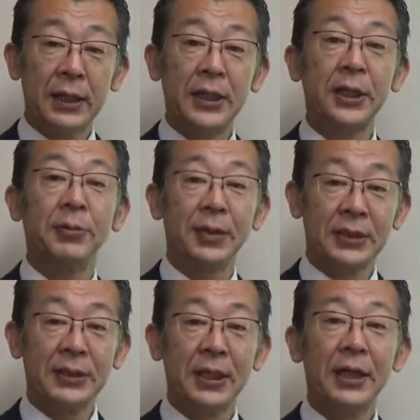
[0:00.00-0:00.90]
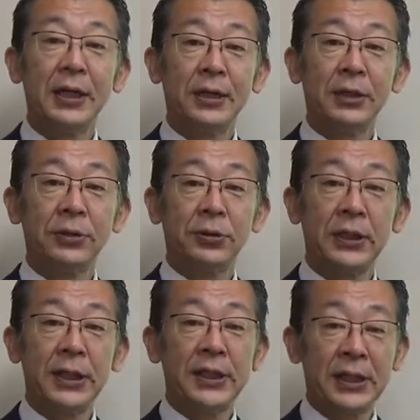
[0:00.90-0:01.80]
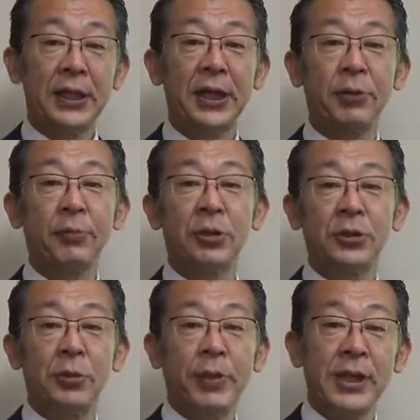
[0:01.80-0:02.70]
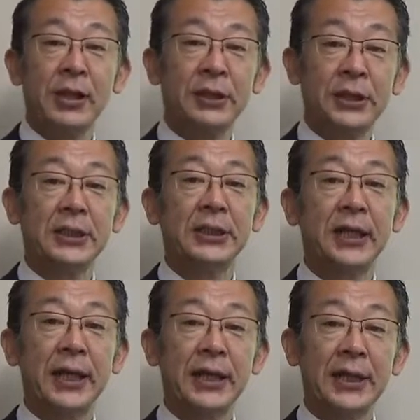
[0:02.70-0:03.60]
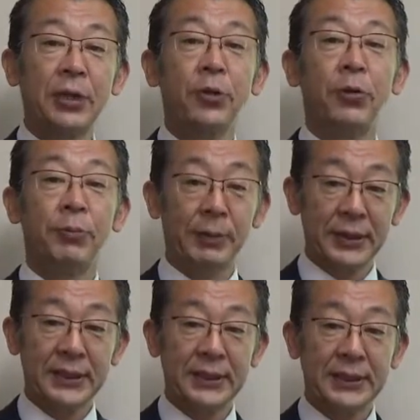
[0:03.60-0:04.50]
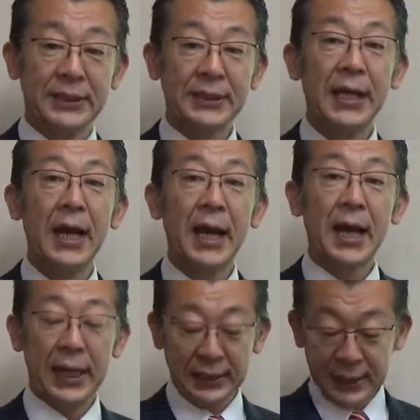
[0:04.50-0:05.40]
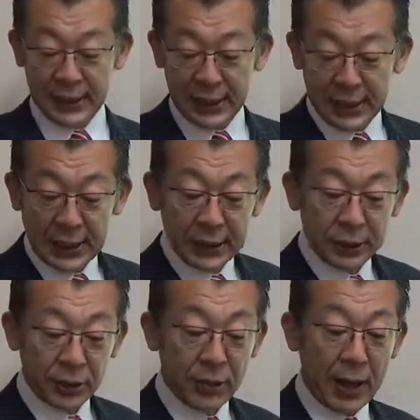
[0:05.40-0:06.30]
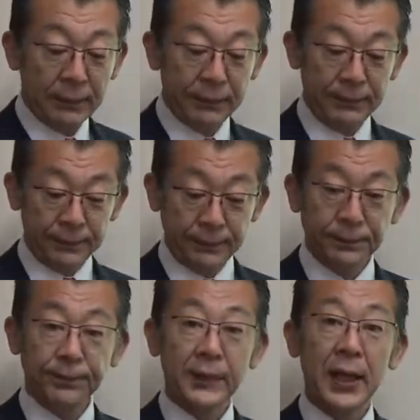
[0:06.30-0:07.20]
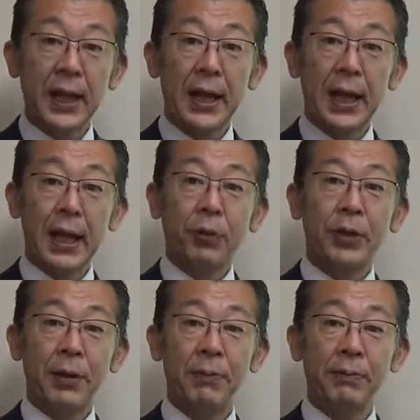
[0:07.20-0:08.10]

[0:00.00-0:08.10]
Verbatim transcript: が出てきますですのでぜひもう一度明確にしていただきたいと思いますはいそれではここで